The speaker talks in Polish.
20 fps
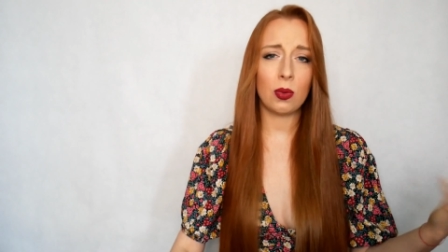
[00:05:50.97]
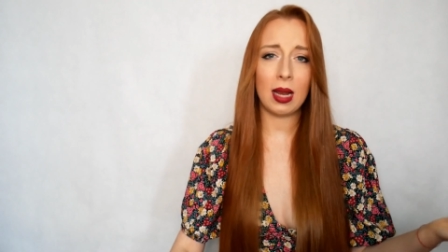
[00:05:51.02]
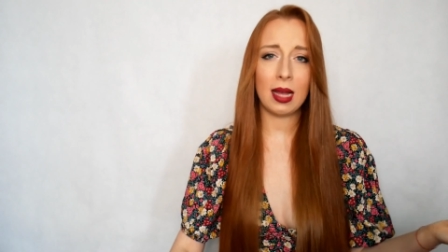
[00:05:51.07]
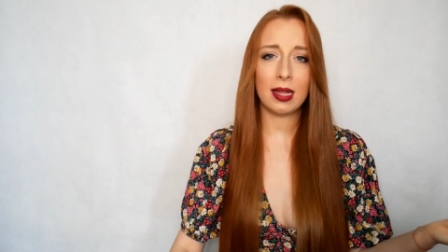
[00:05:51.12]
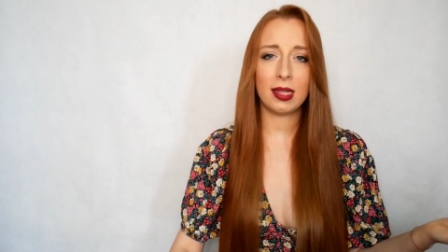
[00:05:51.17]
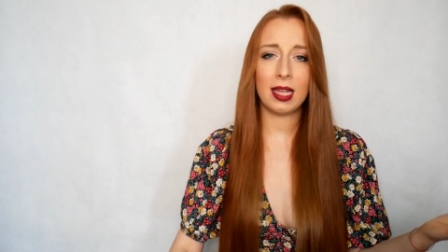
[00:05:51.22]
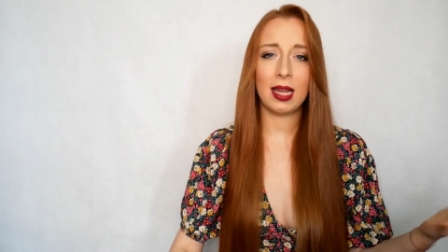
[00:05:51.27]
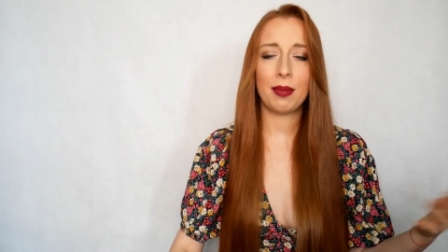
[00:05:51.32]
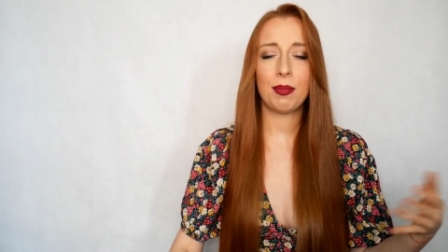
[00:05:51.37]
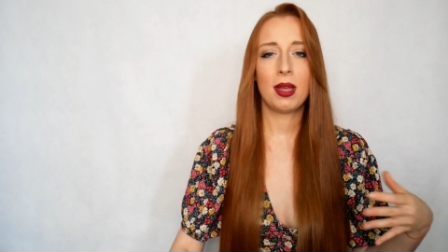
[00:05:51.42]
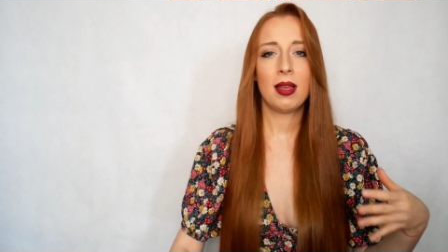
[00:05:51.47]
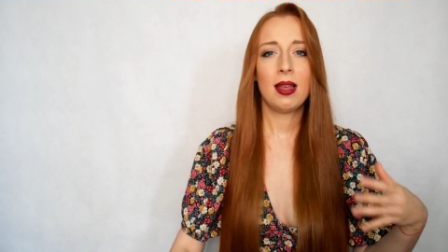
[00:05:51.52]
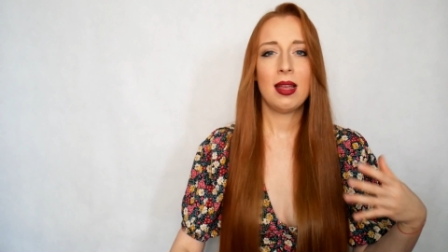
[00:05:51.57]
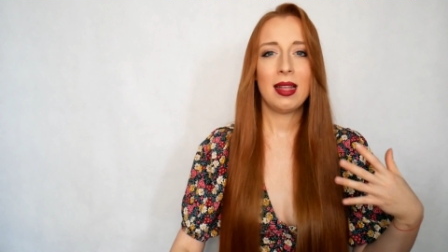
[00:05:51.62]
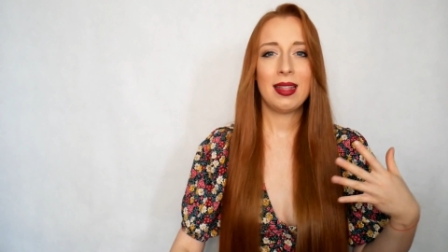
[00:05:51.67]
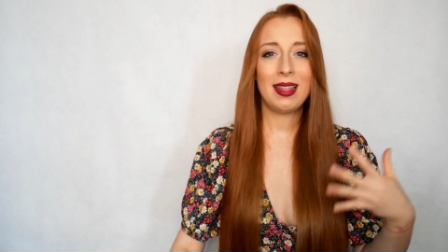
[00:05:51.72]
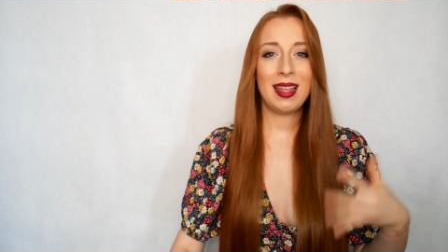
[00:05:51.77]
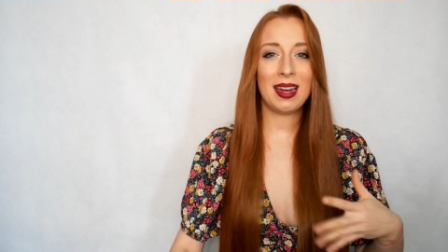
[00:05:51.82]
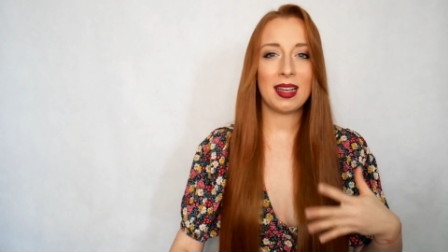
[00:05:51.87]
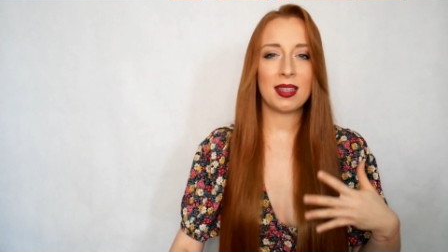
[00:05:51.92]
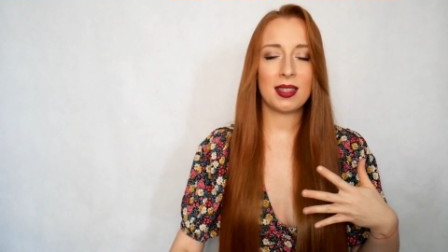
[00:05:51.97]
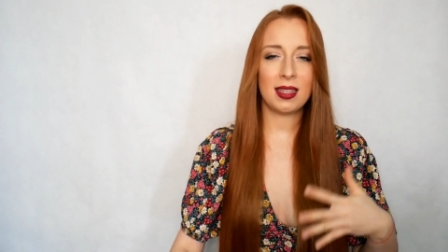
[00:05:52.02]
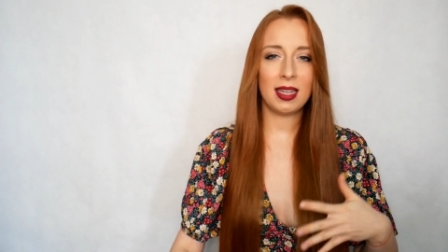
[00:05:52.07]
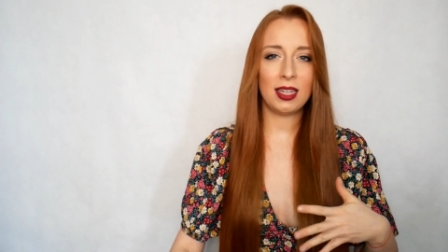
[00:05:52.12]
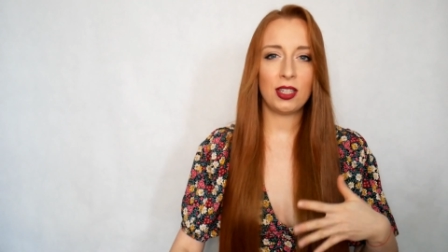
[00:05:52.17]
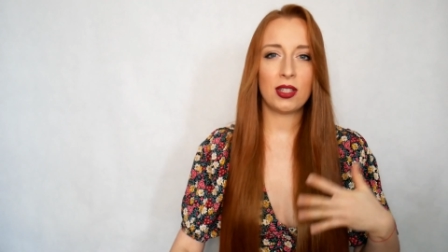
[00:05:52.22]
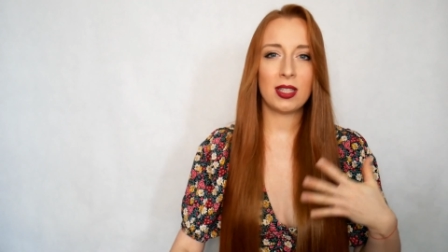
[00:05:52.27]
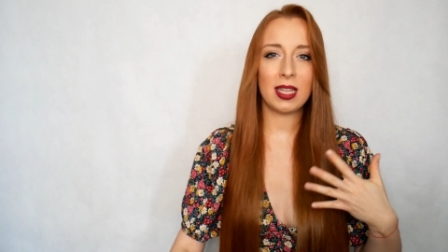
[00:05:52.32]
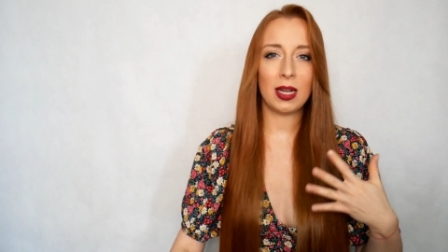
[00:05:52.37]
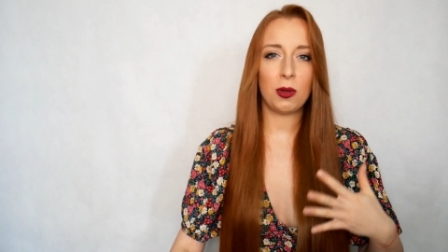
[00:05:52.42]
latem. Teraz
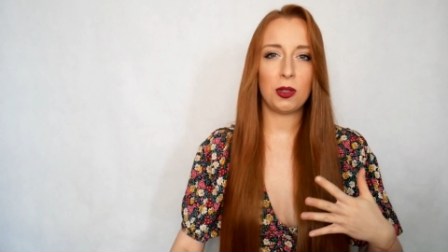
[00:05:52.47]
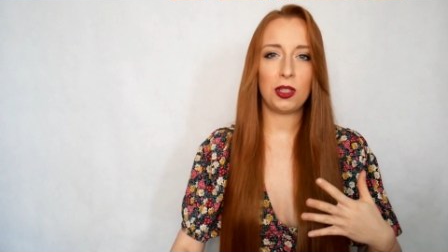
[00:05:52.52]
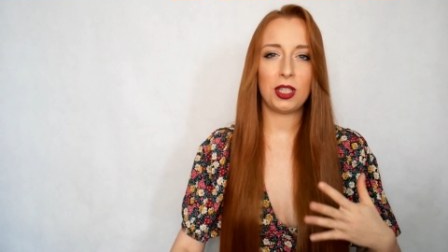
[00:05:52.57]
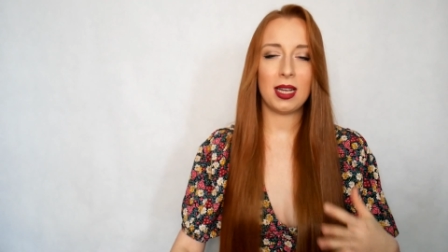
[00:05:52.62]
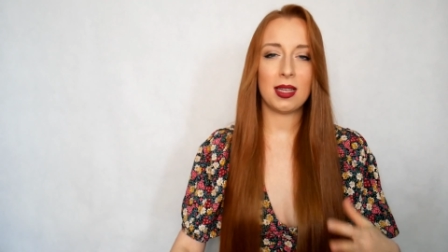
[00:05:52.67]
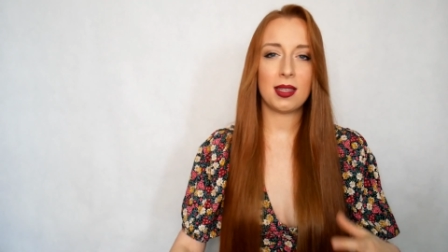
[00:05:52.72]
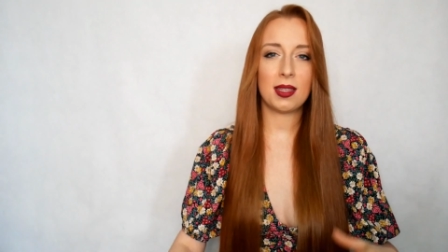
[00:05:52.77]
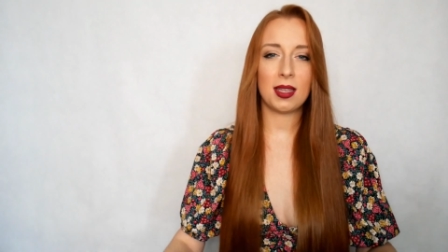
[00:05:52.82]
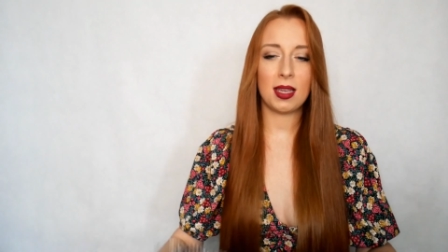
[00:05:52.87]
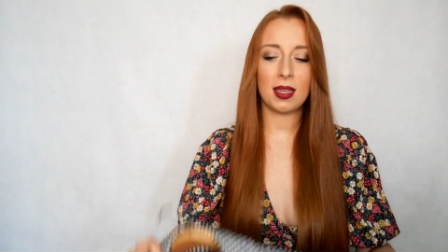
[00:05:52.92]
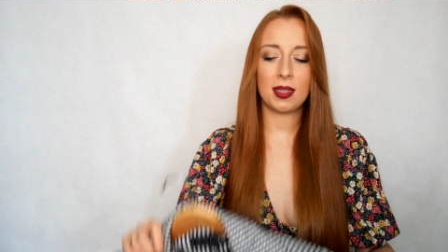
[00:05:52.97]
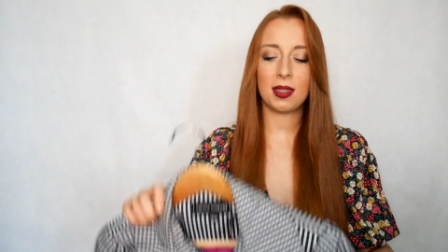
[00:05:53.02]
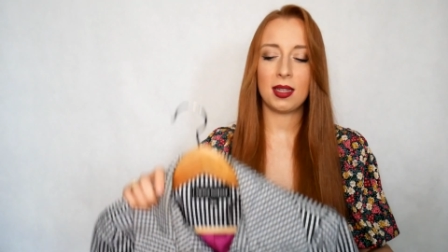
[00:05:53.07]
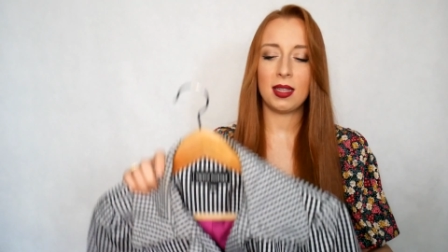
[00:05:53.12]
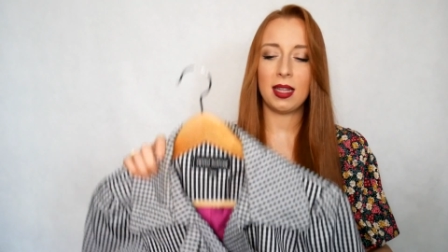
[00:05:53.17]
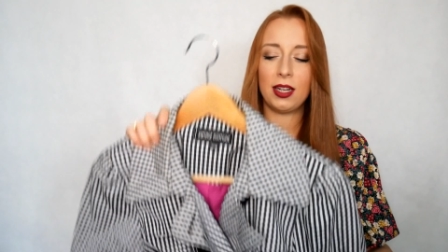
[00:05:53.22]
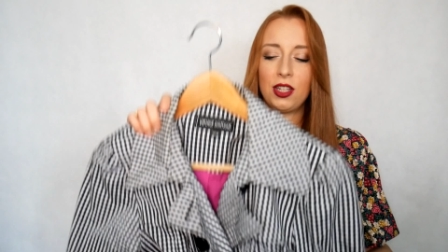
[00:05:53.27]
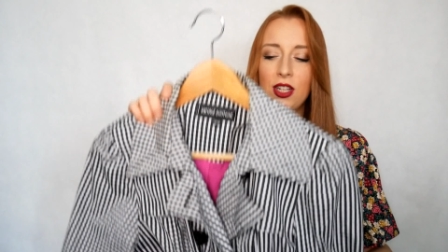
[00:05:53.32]
też cały czas jest na